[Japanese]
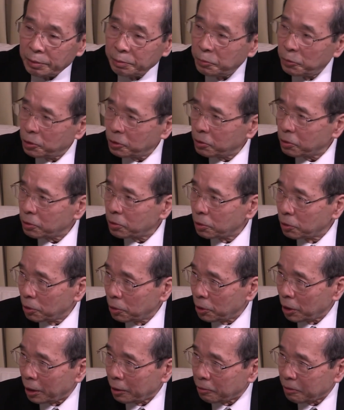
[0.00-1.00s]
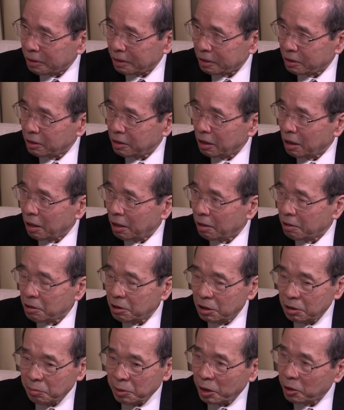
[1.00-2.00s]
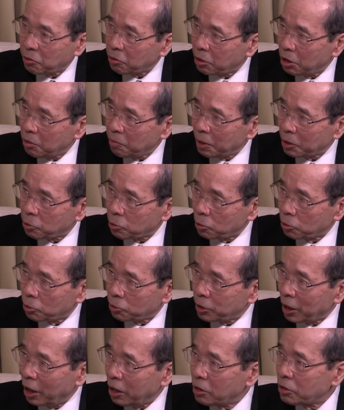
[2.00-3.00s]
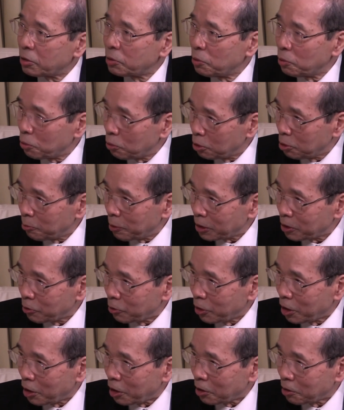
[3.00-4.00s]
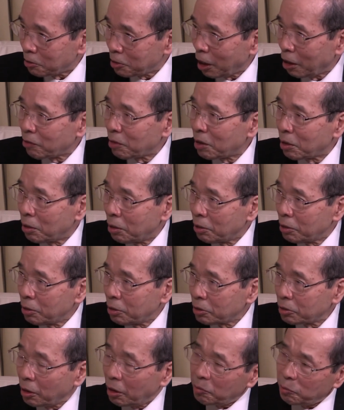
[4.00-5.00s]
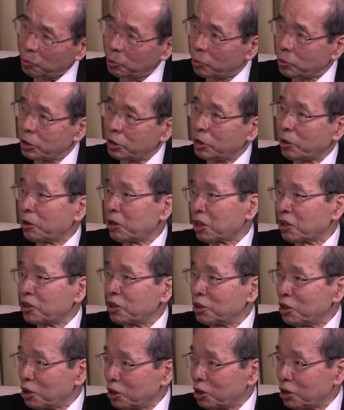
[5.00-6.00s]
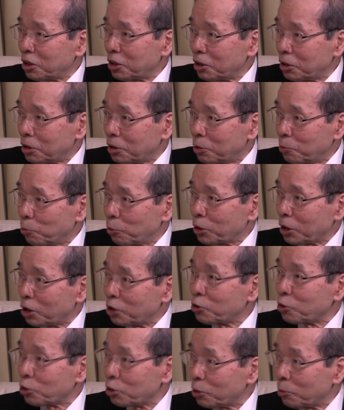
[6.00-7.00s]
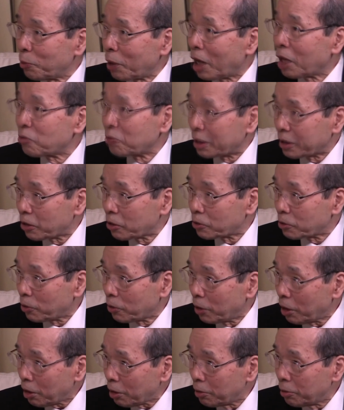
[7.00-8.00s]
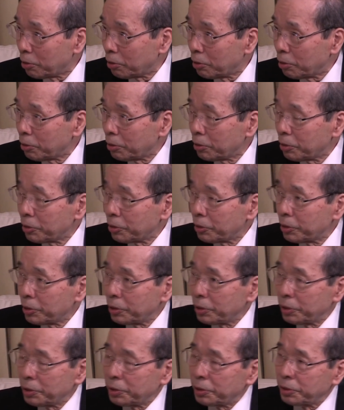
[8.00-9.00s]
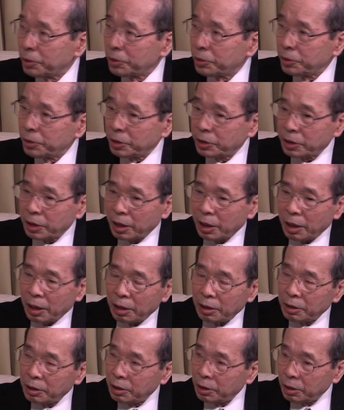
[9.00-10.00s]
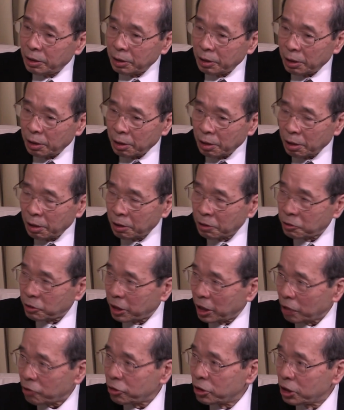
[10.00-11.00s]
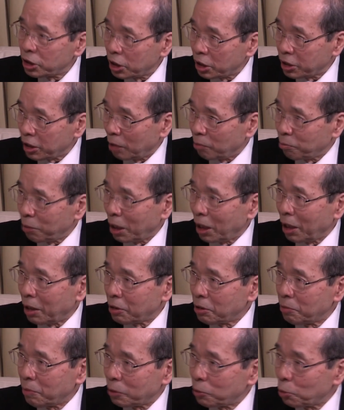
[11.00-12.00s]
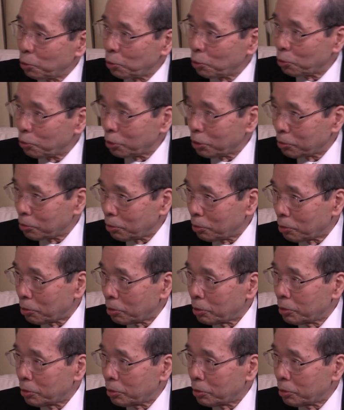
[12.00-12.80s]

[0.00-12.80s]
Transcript: もう一つのあれはですね今言って今ちょうど対立の方向にいますよね台湾台湾問題実は歴史認識問題の一つでもあるわけですよね。ですから、えー、それ薬師寺で参拝今堂々と行く